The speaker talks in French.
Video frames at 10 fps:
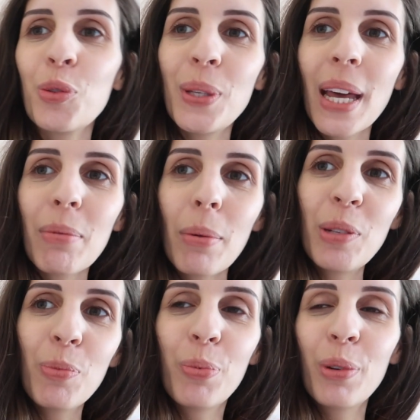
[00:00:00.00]
je suis avec ma
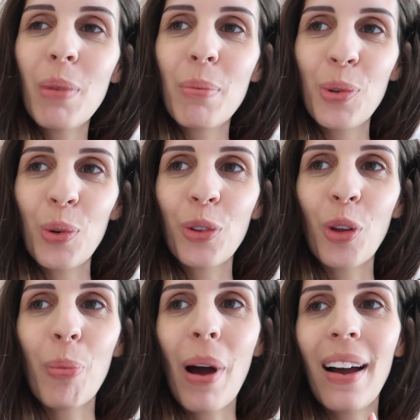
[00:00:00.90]
petite poupoune même si on
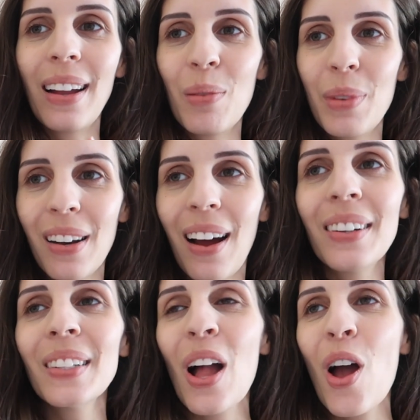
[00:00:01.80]
l'entend pas elle est bien
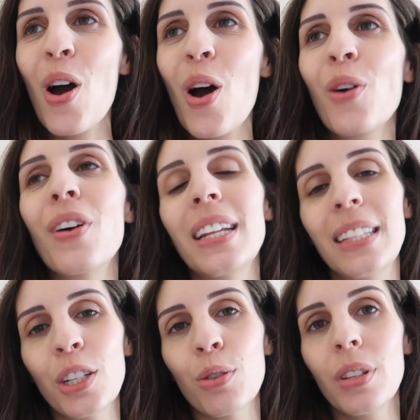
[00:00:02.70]
là on va aller
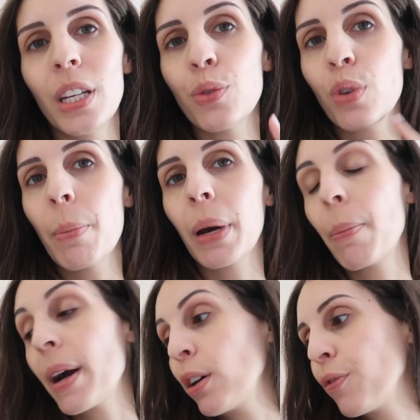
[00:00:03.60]
déjeuner je voulais me
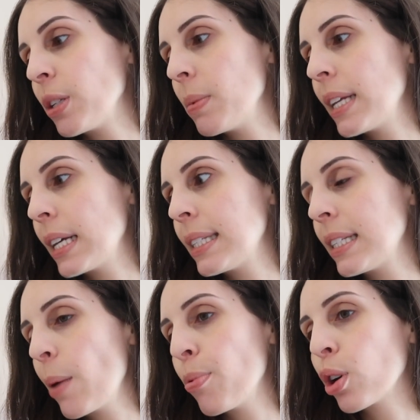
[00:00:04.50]
préparer en fait je m'étais
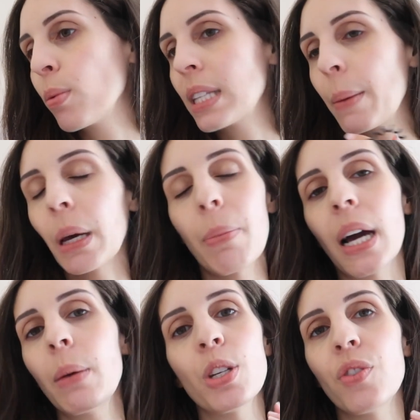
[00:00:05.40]
assise là pour commencer à me
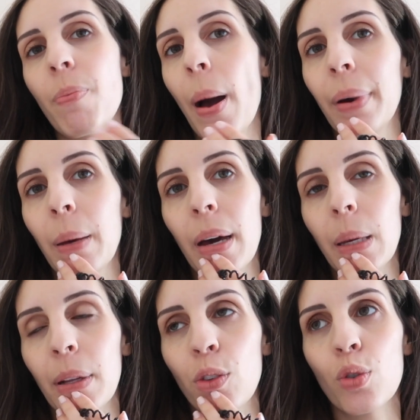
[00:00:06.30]
préparer mais je vais pas me
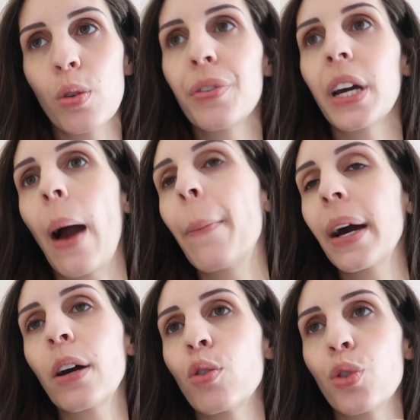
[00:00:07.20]
préparer maintenant je le ferai
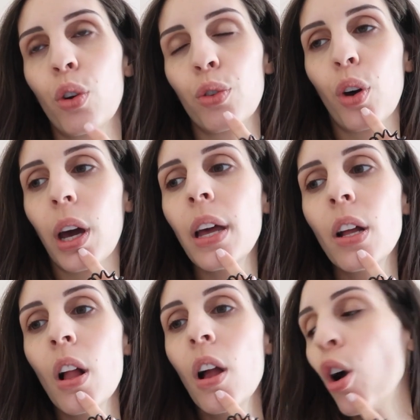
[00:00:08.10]
après quand je rentrerai
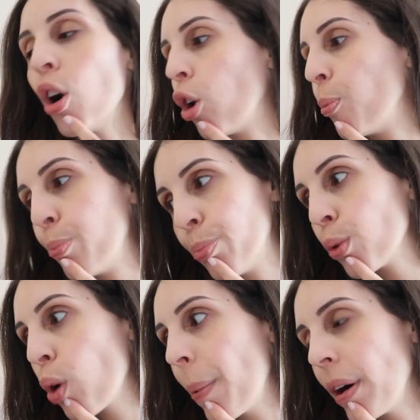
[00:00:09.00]
euh,
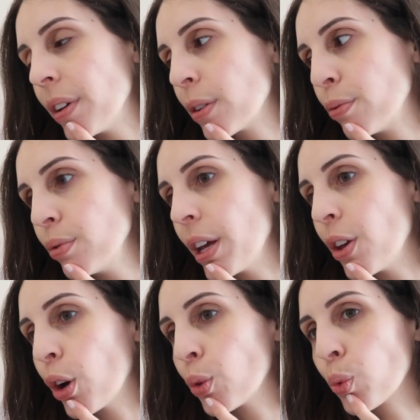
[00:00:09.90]
pourquoi pas avec vous
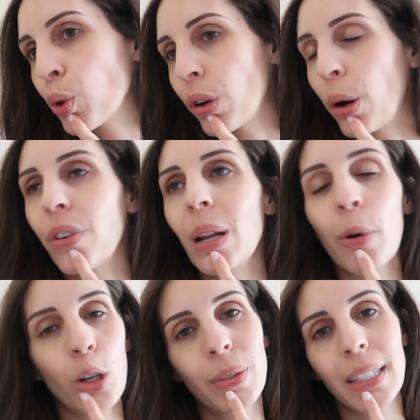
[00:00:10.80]
d'ailleurs donc euh, voilà on va aller
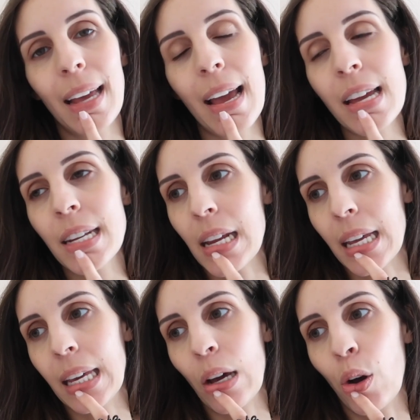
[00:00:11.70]
prendre le petit déj
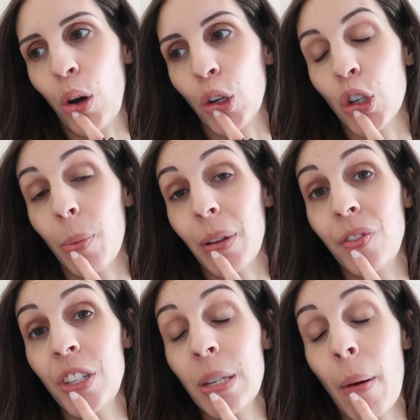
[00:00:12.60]
et euh, je l'emmène
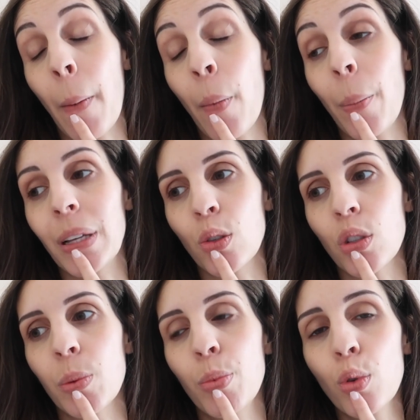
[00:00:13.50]
vite chez ma maman parce que
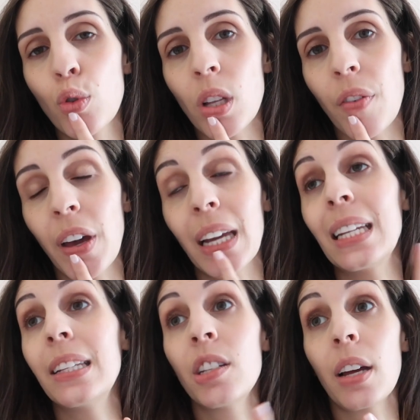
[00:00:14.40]
j'ai beaucoup de choses à faire
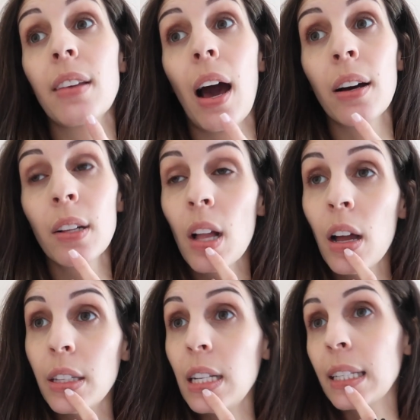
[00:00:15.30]
il est déjà tard
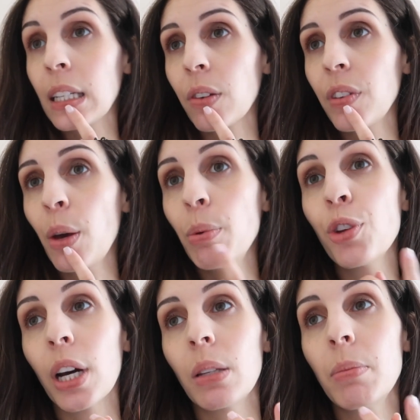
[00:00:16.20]
Nila s'est réveillée à
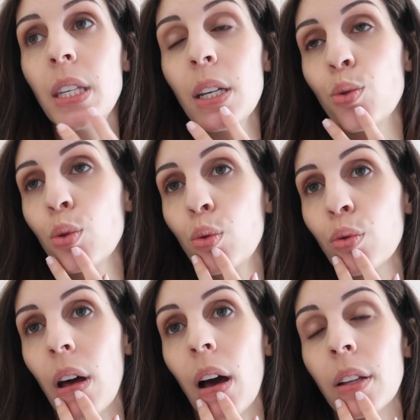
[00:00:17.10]
8h30 et du coup
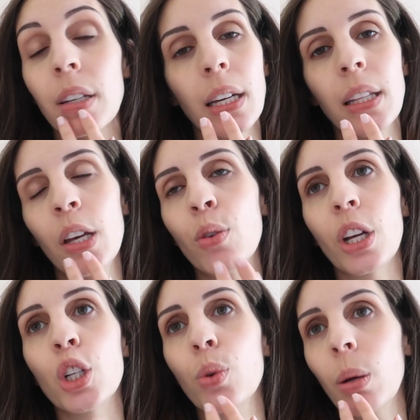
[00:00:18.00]
on a traîné on
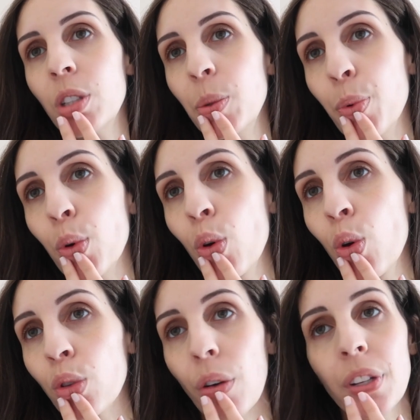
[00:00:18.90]
a joué un petit
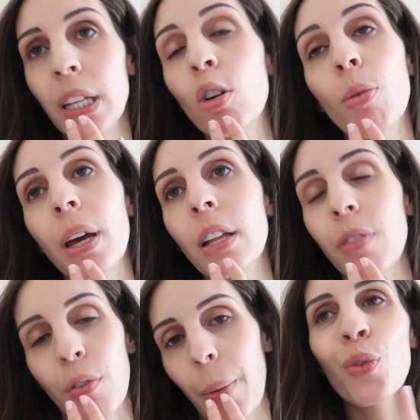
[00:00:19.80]
peu on a fait des gommettes
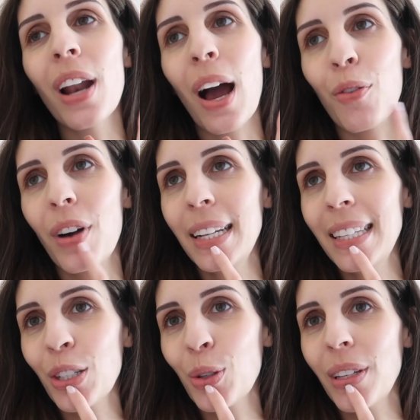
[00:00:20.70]
enfin voilà voilà on va aller
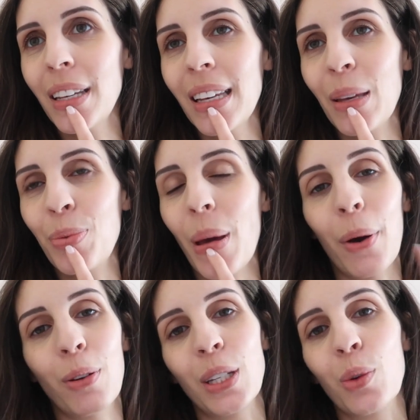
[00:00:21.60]
déjeuner et puis
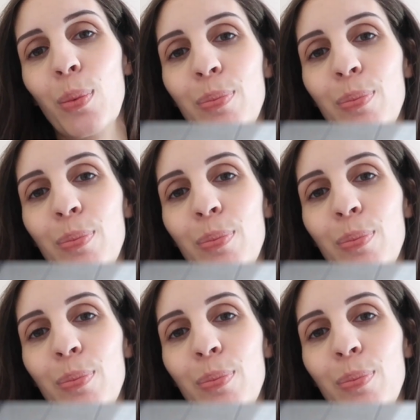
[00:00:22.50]
après on y go